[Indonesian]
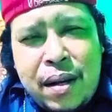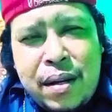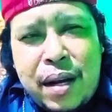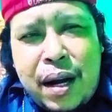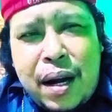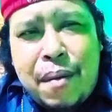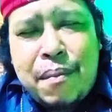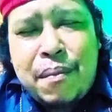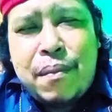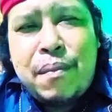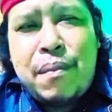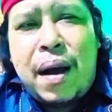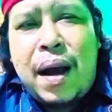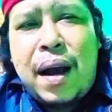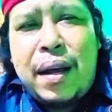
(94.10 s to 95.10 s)

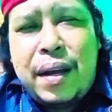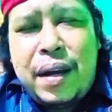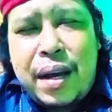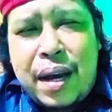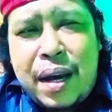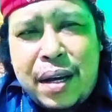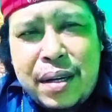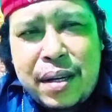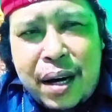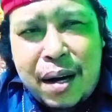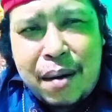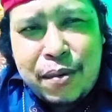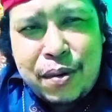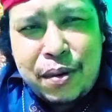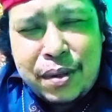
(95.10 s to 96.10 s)
Salam bahagia,
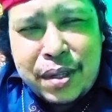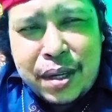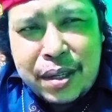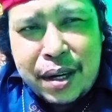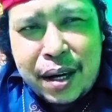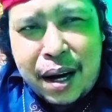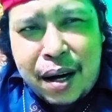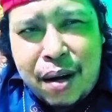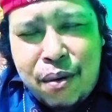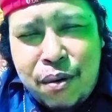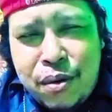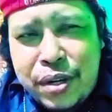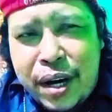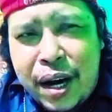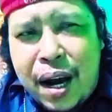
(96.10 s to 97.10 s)
salam sukses
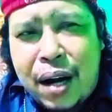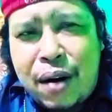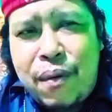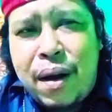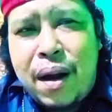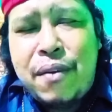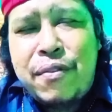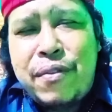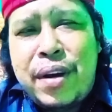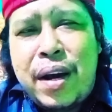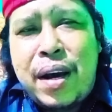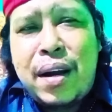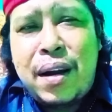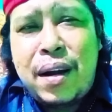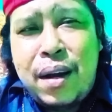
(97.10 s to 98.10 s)
selalu, sehat
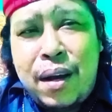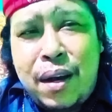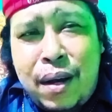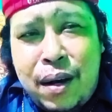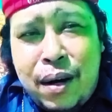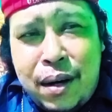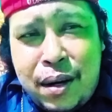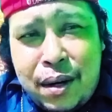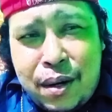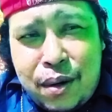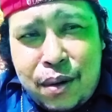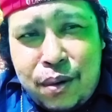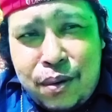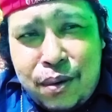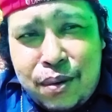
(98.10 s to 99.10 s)
walafiat
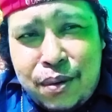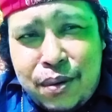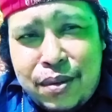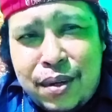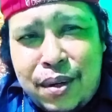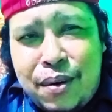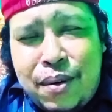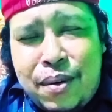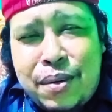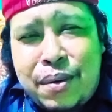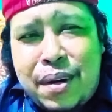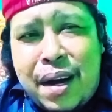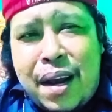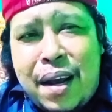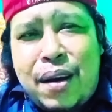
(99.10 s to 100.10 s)
untuk seluruh
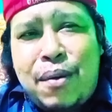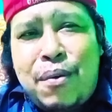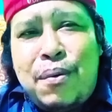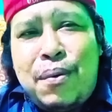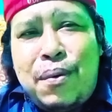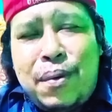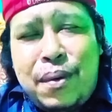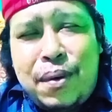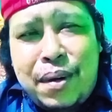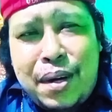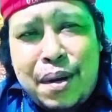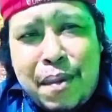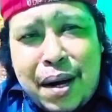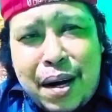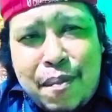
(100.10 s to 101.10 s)
saudaraku
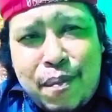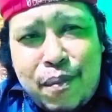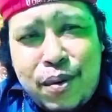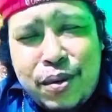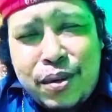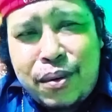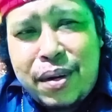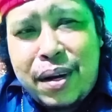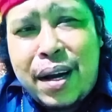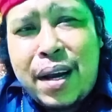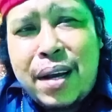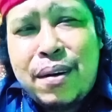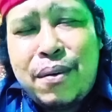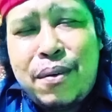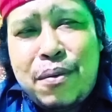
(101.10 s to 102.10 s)
dimanapun
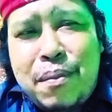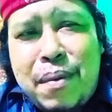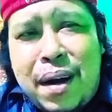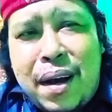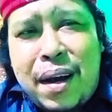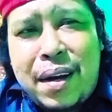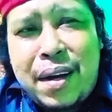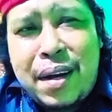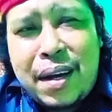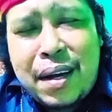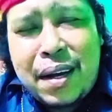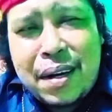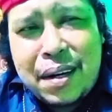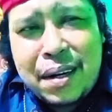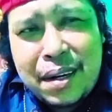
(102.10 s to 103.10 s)
saudaraku
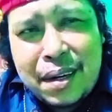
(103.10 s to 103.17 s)
berada.